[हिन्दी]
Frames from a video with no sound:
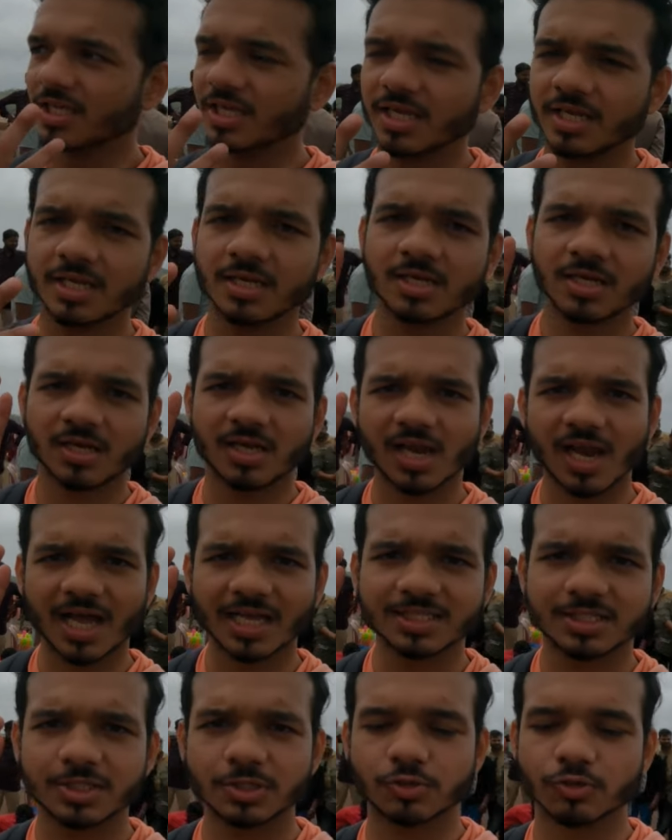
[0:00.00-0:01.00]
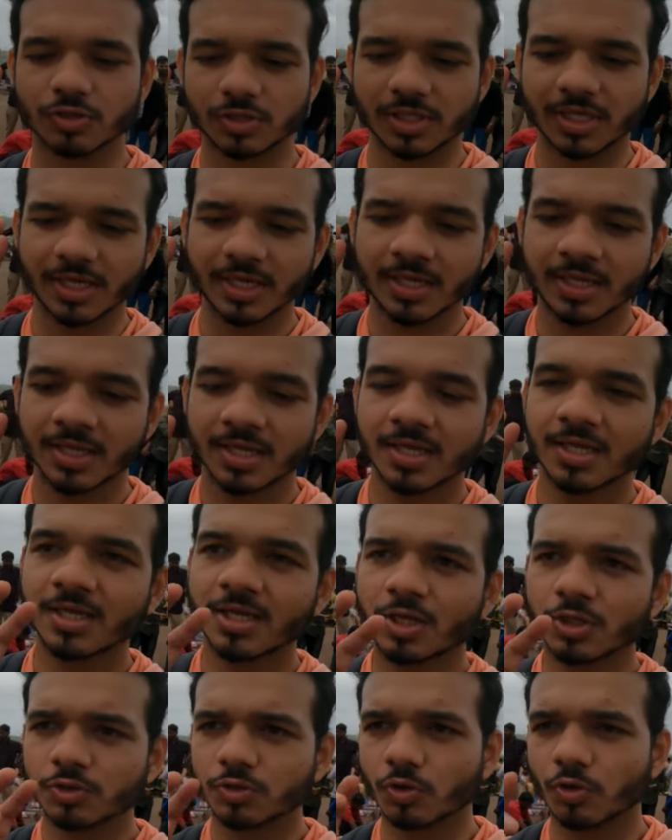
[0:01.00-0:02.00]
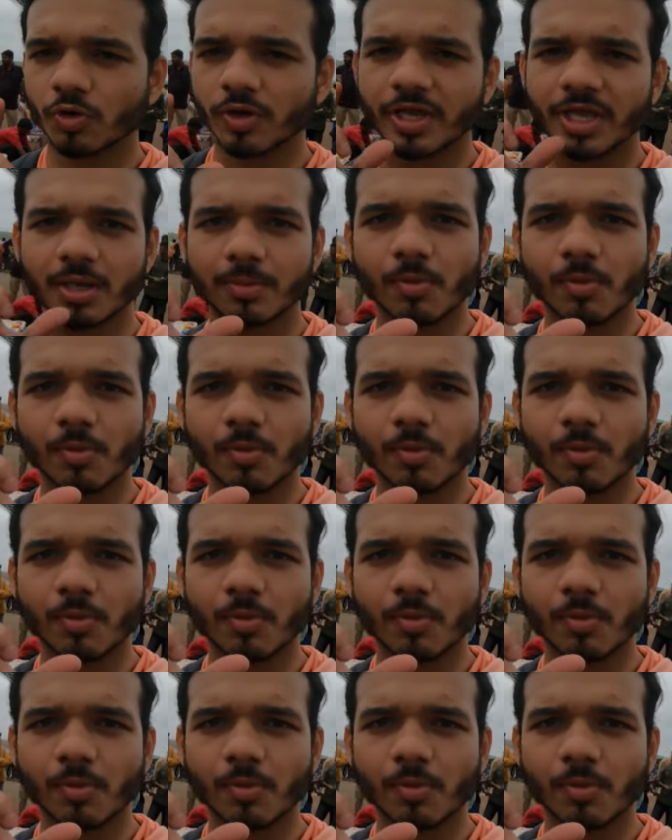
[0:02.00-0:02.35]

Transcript: तीन ग्लासेस होते हैं तो